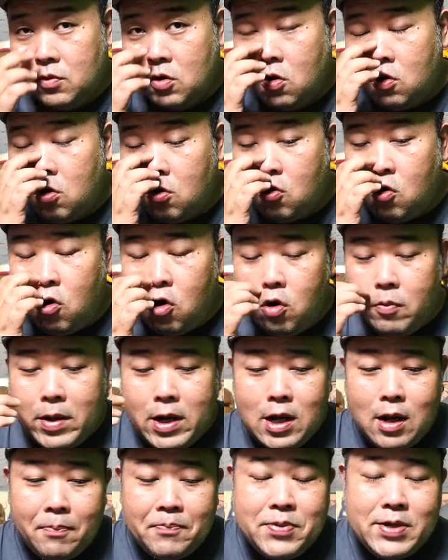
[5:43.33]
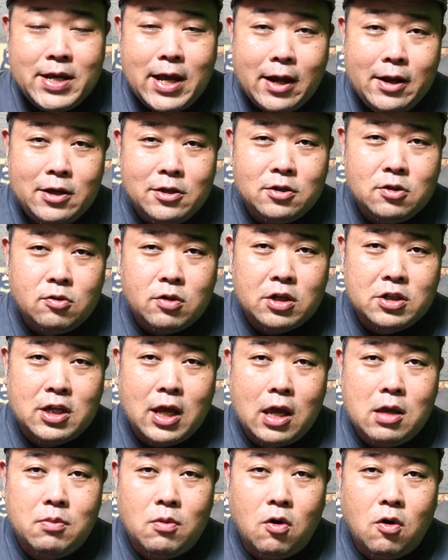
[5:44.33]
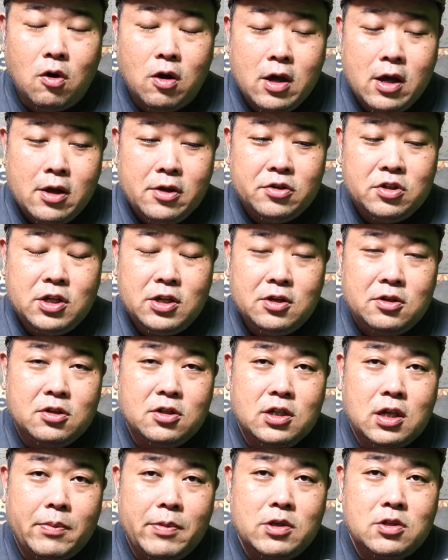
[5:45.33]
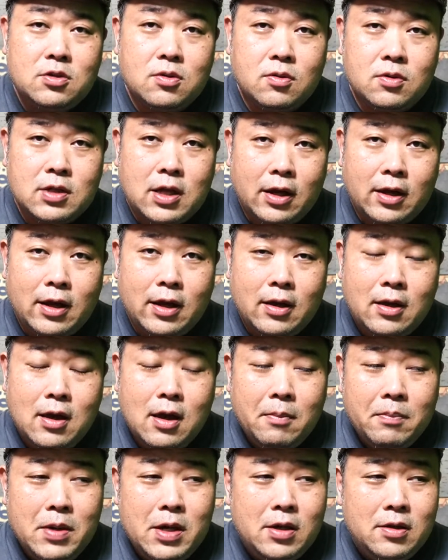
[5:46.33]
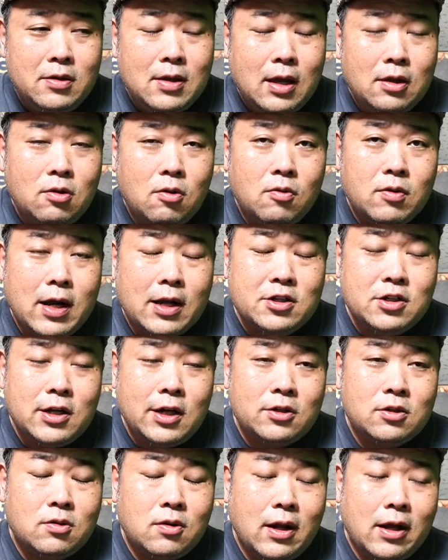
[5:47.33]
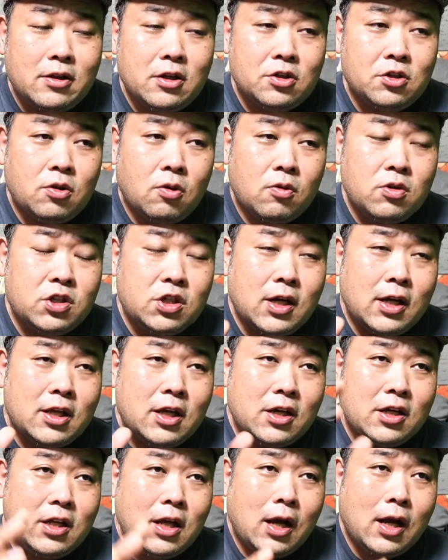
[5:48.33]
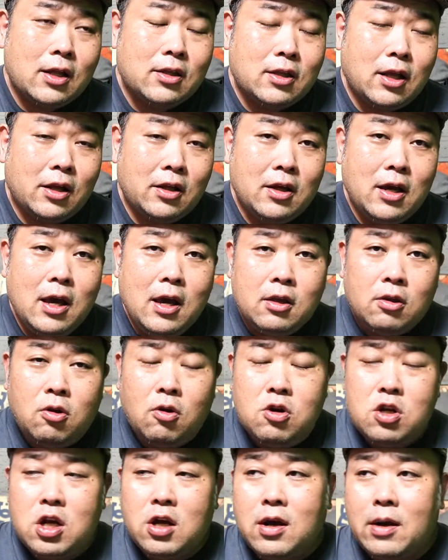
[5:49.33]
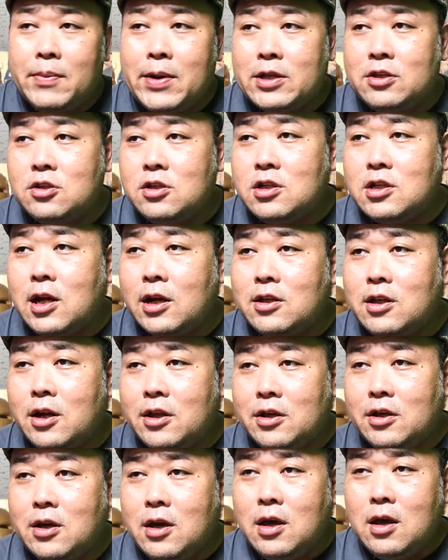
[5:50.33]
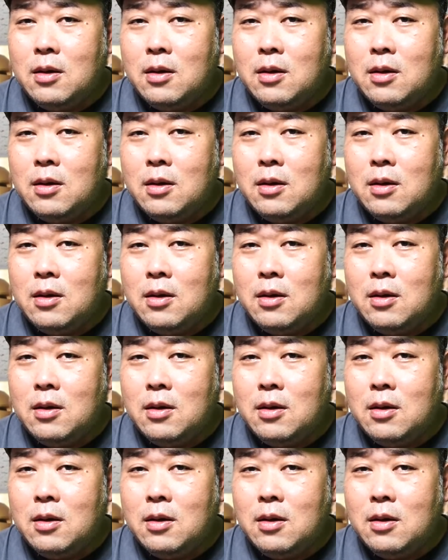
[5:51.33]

この高名なピアニストでさえも人種差別をされ、みんなと同じレストランで食事ができなかったり、トイレは別にされたり、